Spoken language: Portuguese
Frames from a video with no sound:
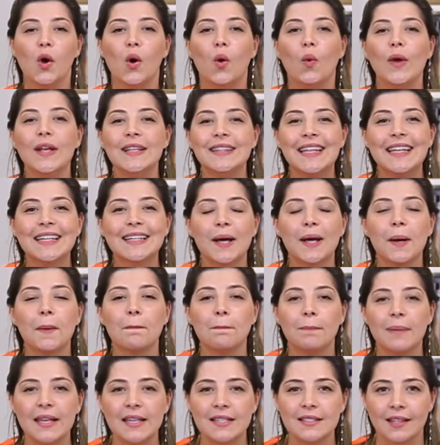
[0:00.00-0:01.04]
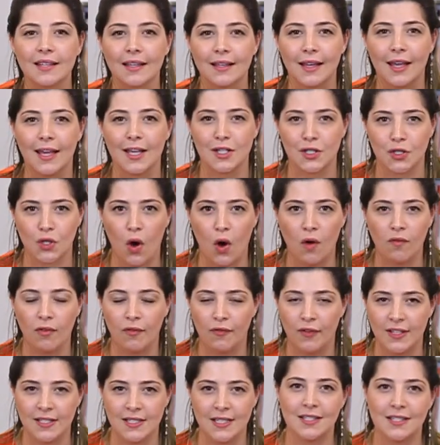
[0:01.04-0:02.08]
O intercambista que resolve
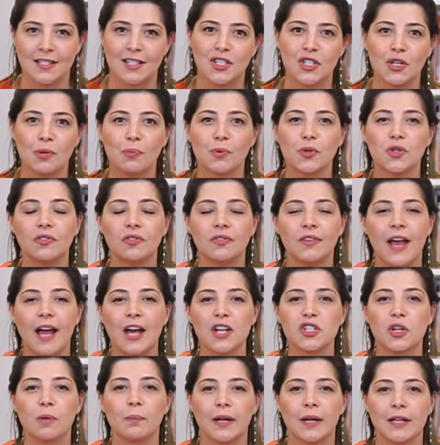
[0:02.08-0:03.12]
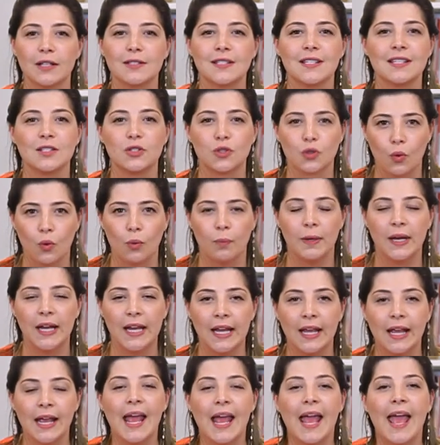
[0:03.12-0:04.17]
fazer esse tipo de viagem para se
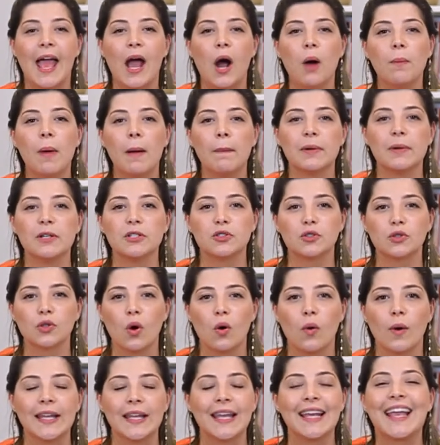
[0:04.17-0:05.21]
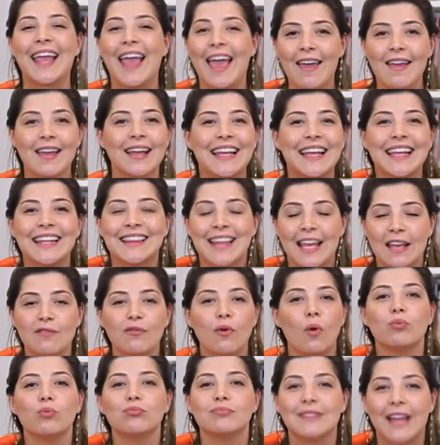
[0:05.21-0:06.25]
descobrir é uma pessoa que, quer, que tem
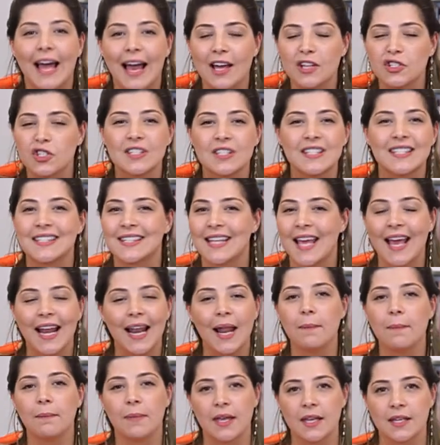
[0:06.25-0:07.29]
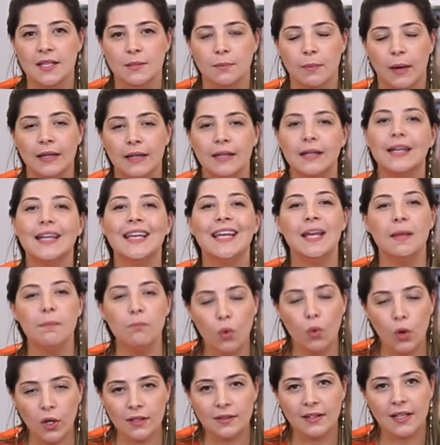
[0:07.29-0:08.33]
vontade de ser ela mesma. E
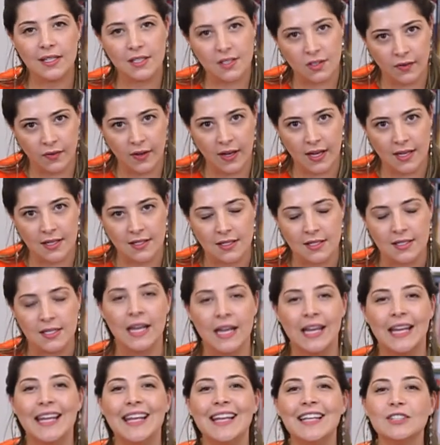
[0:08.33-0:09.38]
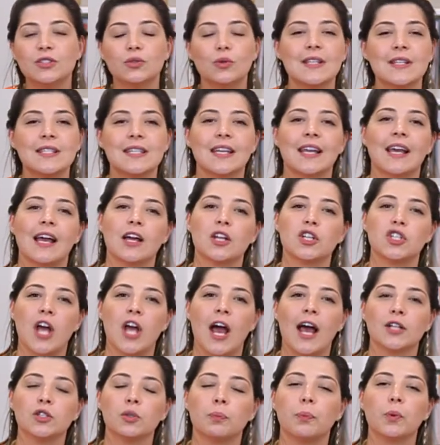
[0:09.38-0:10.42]
muitas vezes isso é
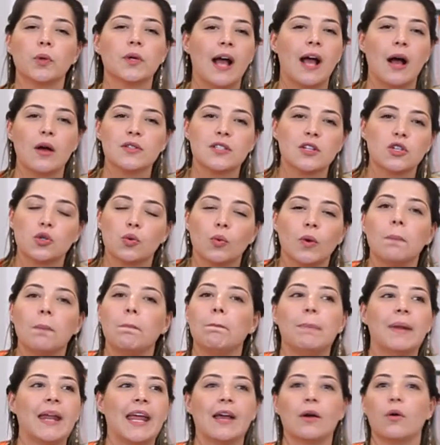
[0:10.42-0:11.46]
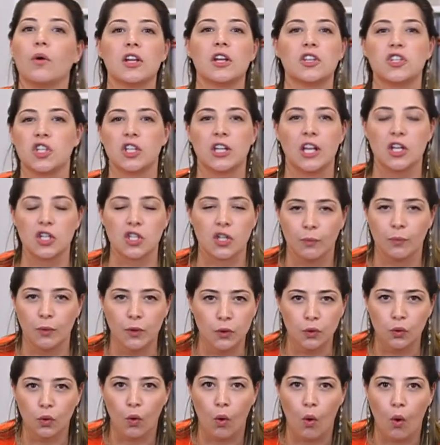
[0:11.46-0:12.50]
desencadeado por causa de um emprego que te deixa
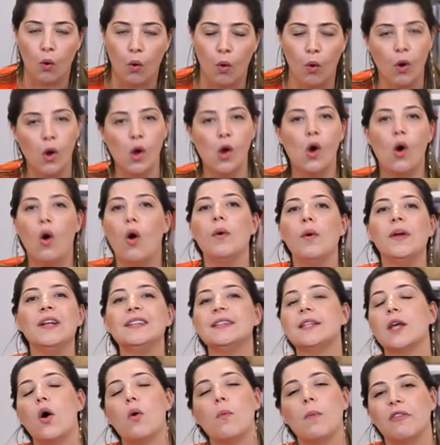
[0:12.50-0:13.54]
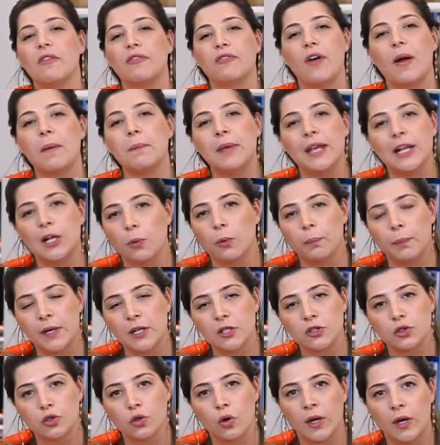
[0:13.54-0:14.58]
muito louco, ou então uma família
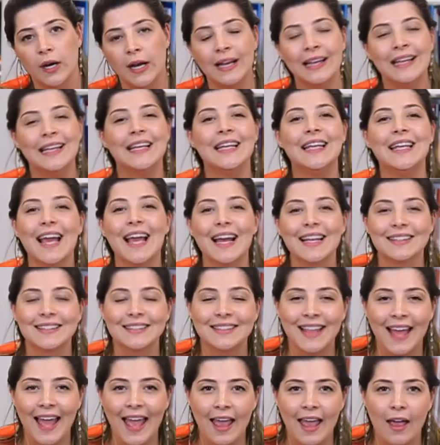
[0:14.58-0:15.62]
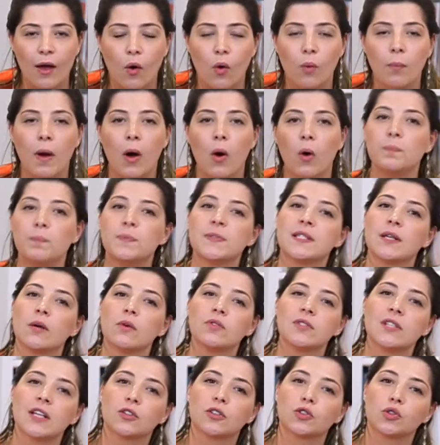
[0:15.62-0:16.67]
opressora e até uma opção
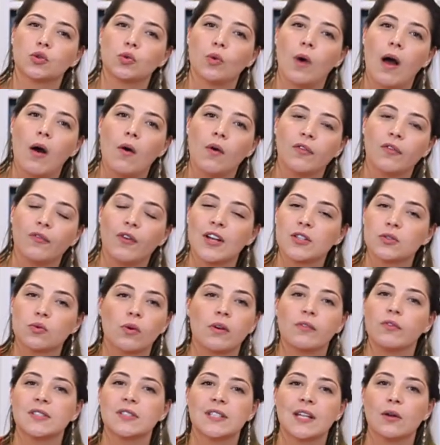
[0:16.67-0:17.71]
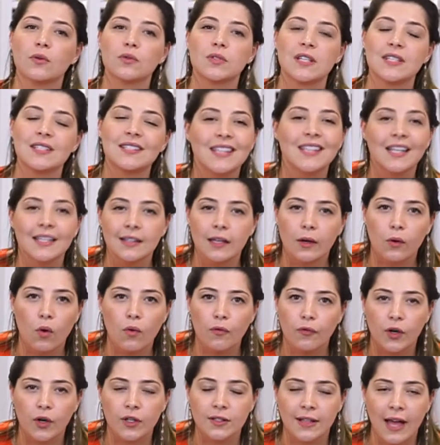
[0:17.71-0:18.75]
sexual que faz com que você não se sinta
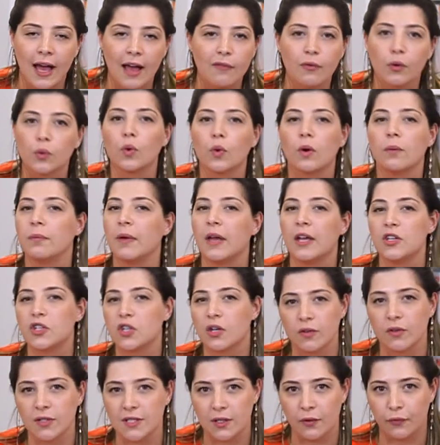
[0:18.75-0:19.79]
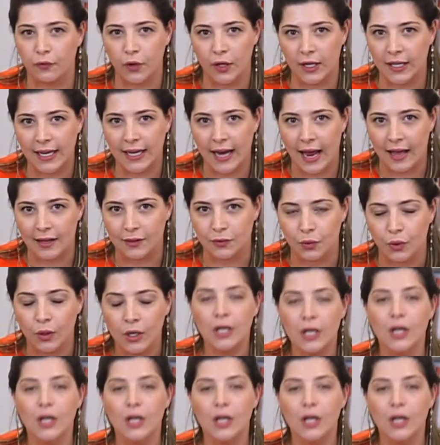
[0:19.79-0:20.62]
confortável no ambiente que você foi criado.